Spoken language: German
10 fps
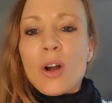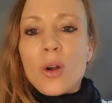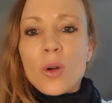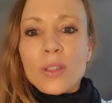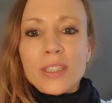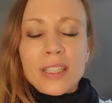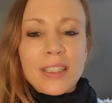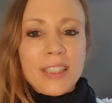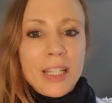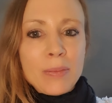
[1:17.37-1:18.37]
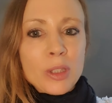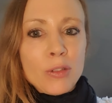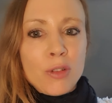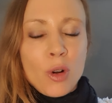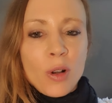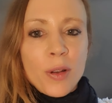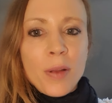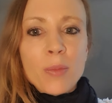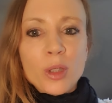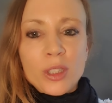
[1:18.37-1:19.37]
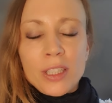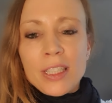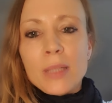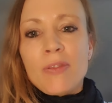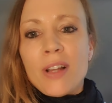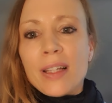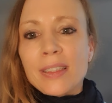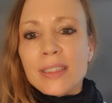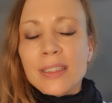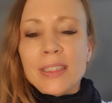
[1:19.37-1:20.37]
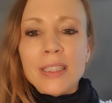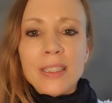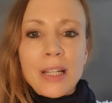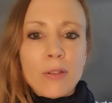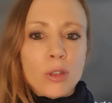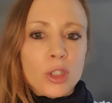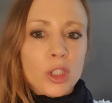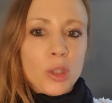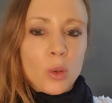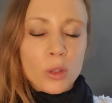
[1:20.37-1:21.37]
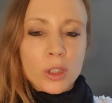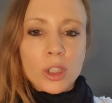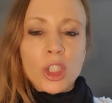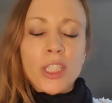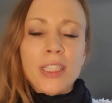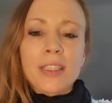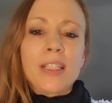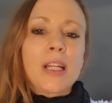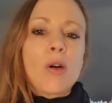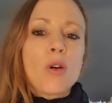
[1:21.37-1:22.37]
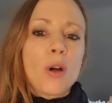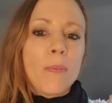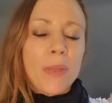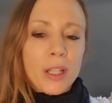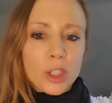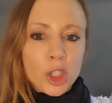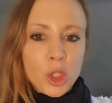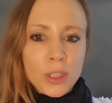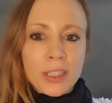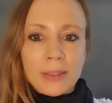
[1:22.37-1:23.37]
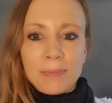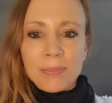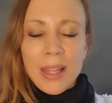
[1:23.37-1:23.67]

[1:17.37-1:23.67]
Und demzufolge musste diese Pflanze sich evolutionsgeschichtlich auch schützen,